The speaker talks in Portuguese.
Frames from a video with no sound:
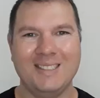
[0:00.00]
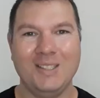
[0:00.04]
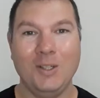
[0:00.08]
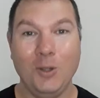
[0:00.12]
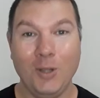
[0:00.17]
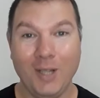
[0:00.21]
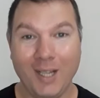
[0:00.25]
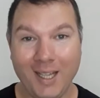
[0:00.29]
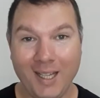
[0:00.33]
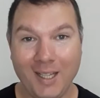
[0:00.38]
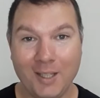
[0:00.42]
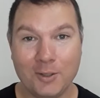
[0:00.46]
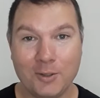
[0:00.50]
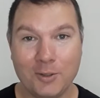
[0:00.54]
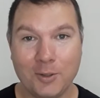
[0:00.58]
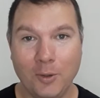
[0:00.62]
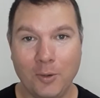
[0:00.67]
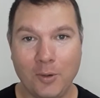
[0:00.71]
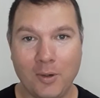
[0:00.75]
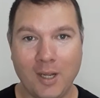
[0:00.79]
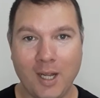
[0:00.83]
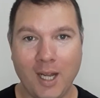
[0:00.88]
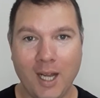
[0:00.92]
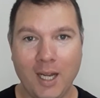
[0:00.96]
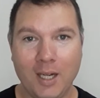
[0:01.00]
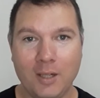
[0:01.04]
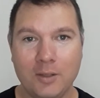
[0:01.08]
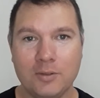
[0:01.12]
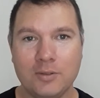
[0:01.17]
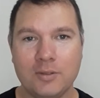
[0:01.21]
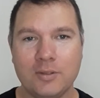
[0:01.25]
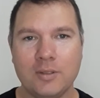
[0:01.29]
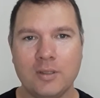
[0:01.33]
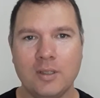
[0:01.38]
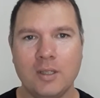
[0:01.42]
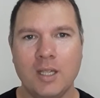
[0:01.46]
Olá, eu sou o
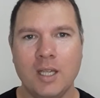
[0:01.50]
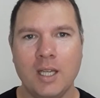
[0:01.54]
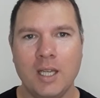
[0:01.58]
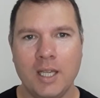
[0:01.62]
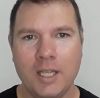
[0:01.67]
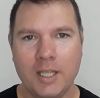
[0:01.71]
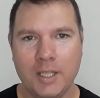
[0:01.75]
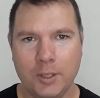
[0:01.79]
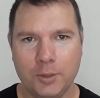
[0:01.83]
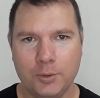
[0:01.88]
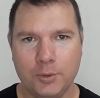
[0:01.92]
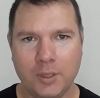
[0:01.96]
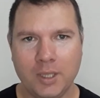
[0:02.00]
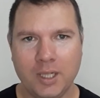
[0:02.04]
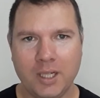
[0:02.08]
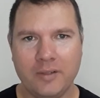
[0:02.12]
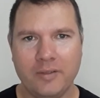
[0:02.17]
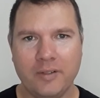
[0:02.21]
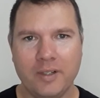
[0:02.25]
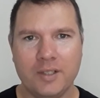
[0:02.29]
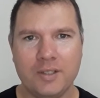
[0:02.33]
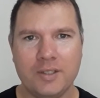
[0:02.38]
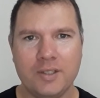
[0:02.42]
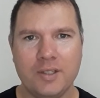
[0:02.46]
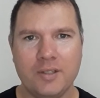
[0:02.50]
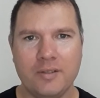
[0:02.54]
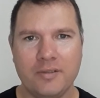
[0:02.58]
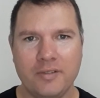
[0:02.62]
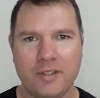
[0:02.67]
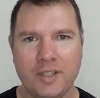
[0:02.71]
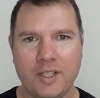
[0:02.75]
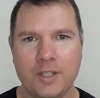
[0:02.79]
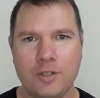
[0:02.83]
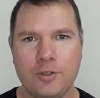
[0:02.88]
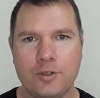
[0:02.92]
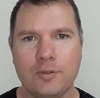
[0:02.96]
Carlos e eu estou gravando esse
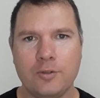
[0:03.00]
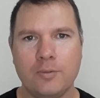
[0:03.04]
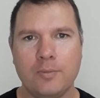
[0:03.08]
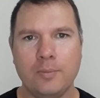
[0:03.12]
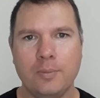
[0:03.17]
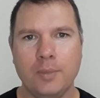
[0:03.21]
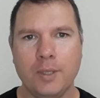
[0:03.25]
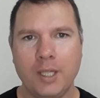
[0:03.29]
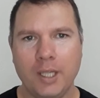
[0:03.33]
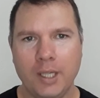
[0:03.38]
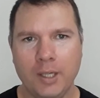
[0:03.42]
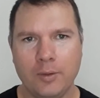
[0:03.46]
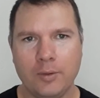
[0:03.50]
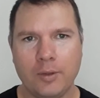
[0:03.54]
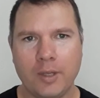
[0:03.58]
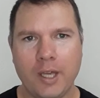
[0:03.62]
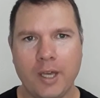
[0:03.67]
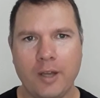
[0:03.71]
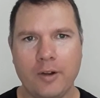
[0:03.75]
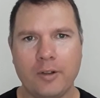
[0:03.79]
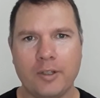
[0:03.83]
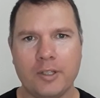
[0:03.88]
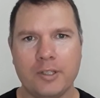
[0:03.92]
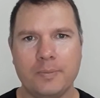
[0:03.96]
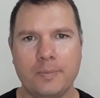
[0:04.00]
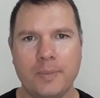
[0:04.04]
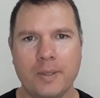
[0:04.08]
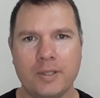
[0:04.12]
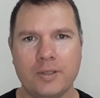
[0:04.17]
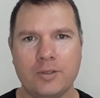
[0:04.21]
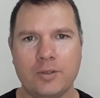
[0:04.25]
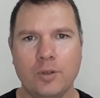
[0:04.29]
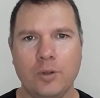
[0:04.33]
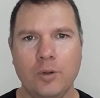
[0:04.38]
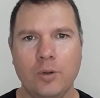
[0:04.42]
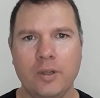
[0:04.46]
vídeo porque eu não quero que as
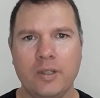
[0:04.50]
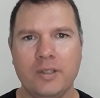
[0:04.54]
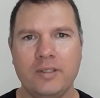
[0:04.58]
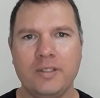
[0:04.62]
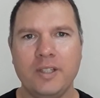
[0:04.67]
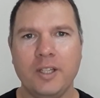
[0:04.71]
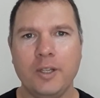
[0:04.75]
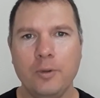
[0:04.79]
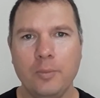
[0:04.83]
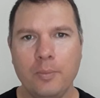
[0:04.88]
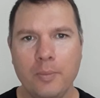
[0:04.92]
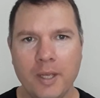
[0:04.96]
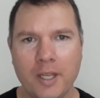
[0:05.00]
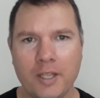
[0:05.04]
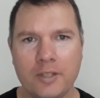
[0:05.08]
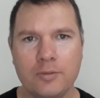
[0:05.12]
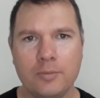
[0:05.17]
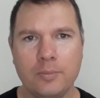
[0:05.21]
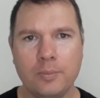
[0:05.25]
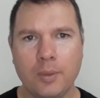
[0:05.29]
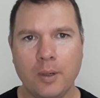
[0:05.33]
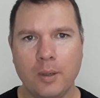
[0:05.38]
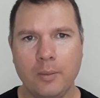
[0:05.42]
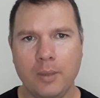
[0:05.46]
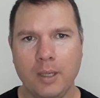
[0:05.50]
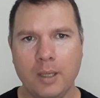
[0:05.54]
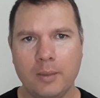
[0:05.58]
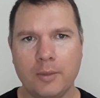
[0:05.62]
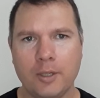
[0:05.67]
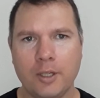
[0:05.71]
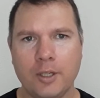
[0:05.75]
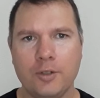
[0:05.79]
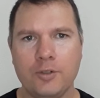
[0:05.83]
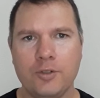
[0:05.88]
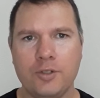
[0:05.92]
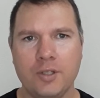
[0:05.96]
pessoas tenham o mesmo
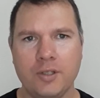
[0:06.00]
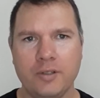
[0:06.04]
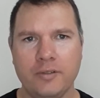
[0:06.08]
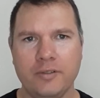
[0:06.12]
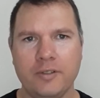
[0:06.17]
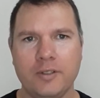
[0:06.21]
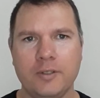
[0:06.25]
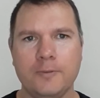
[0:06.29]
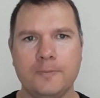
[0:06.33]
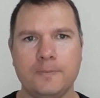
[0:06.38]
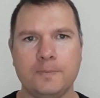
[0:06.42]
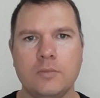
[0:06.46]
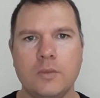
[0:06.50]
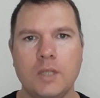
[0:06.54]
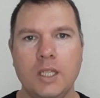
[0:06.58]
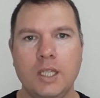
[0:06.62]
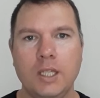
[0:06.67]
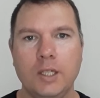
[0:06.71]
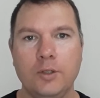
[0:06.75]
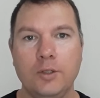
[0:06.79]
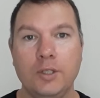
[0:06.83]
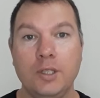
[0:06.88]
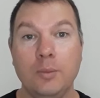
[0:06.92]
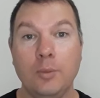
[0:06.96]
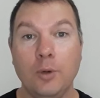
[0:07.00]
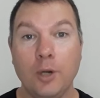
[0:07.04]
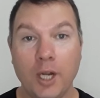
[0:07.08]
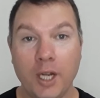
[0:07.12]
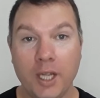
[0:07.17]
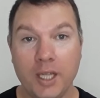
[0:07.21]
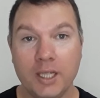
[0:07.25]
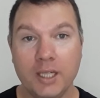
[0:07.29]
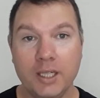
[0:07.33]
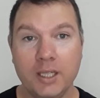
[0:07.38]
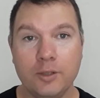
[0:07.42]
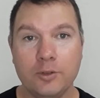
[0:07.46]
problema que eu tive. Eu
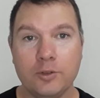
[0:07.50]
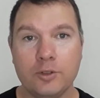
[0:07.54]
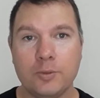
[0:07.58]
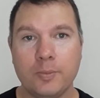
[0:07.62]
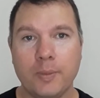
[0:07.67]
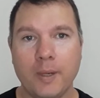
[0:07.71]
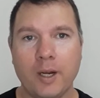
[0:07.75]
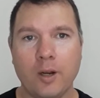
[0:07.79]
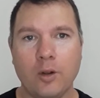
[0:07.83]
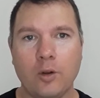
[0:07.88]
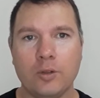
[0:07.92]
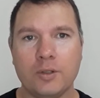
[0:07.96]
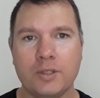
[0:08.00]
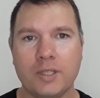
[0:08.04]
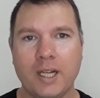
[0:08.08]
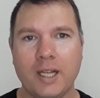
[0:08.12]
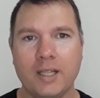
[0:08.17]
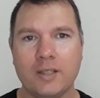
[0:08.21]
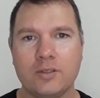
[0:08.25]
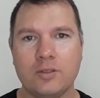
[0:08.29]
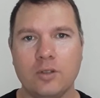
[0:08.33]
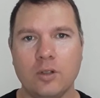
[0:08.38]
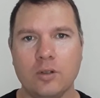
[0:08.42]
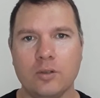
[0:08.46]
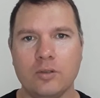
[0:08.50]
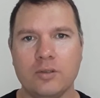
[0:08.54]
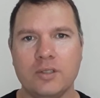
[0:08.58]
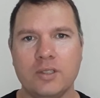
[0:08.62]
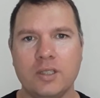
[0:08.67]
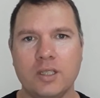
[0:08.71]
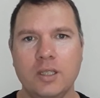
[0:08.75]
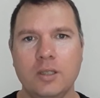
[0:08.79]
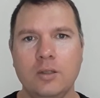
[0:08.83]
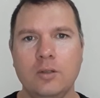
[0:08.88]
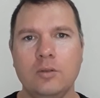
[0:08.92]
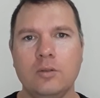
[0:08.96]
demorei anos para encontrar a
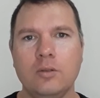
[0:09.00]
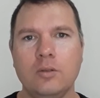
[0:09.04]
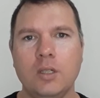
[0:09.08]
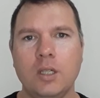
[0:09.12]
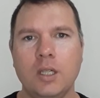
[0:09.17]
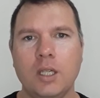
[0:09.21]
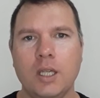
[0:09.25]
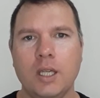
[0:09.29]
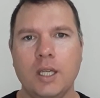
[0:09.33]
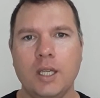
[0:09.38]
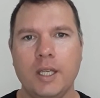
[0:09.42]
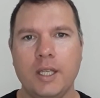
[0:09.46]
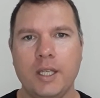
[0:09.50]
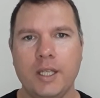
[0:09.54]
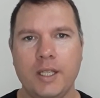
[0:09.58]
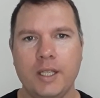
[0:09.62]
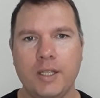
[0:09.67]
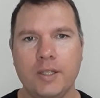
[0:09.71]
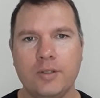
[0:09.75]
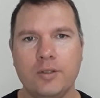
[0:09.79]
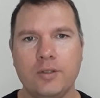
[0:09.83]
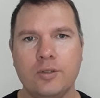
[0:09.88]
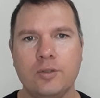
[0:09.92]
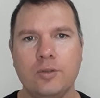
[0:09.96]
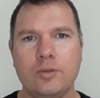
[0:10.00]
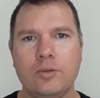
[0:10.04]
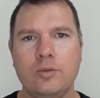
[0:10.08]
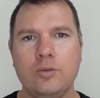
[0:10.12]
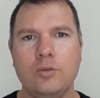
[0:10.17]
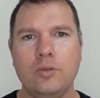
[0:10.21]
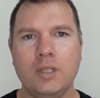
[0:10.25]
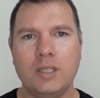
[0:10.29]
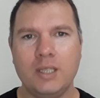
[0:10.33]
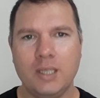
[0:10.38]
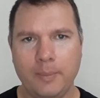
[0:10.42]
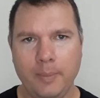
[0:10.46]
solução e
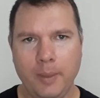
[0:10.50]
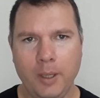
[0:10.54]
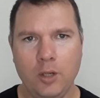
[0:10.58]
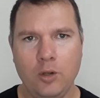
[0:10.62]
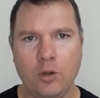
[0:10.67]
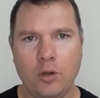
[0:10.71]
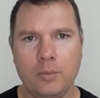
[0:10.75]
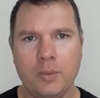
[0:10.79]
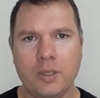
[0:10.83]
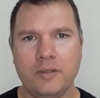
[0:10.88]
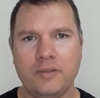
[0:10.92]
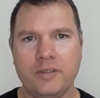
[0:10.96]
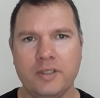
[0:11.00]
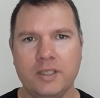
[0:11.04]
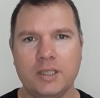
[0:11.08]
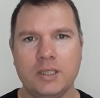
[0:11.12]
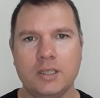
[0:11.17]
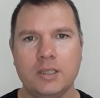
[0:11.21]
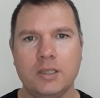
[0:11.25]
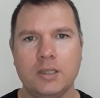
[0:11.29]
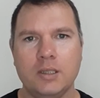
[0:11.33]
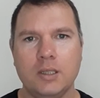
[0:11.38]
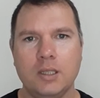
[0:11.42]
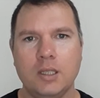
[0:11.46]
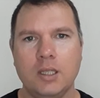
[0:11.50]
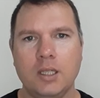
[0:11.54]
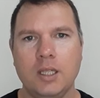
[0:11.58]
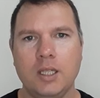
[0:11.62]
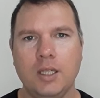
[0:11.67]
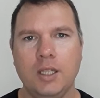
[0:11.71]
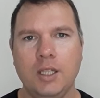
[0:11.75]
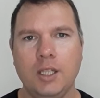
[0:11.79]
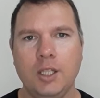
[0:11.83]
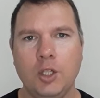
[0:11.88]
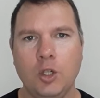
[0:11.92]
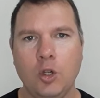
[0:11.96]
isso atrapalhou a minha vida.
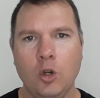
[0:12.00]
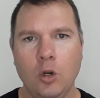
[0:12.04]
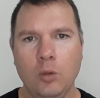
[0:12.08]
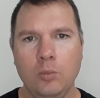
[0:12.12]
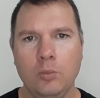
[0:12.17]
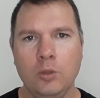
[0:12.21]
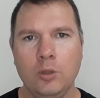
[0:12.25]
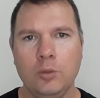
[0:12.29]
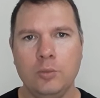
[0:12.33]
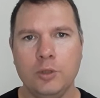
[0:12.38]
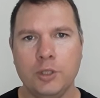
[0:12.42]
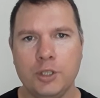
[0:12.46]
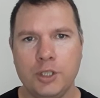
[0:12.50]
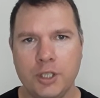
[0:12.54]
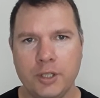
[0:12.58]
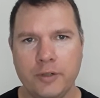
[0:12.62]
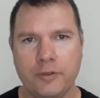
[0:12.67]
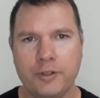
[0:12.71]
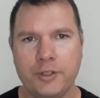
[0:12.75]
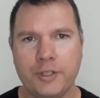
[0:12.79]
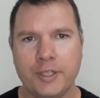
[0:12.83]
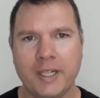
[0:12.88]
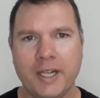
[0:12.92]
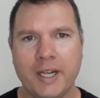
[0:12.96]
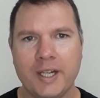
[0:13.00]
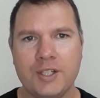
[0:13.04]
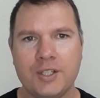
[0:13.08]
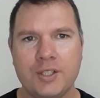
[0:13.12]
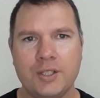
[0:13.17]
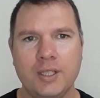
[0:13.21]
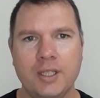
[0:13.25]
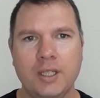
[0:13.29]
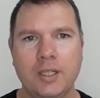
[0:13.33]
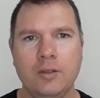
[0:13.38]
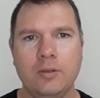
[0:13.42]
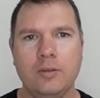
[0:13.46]
E como motivo de
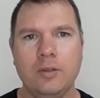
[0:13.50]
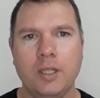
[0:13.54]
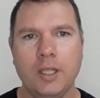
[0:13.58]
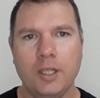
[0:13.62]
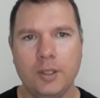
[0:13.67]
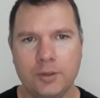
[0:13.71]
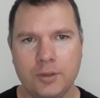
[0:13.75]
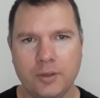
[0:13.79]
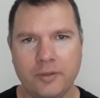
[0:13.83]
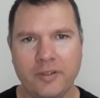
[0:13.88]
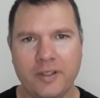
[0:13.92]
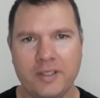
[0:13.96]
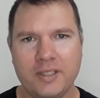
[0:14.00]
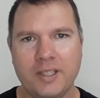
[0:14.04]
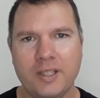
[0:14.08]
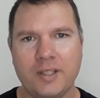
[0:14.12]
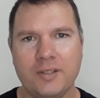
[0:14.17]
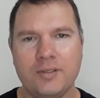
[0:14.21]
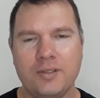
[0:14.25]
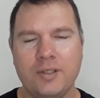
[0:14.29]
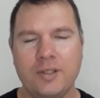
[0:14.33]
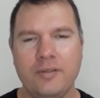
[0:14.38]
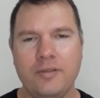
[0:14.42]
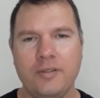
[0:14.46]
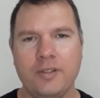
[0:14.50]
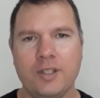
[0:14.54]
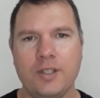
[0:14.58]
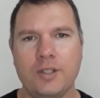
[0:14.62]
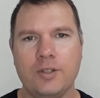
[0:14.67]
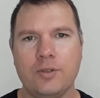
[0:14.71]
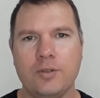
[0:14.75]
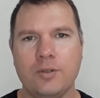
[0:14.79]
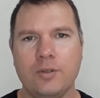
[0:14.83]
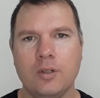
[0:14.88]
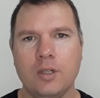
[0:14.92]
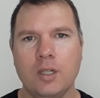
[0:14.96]
gratidão, eu estou fazendo esse
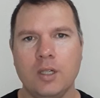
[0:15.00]
vídeo.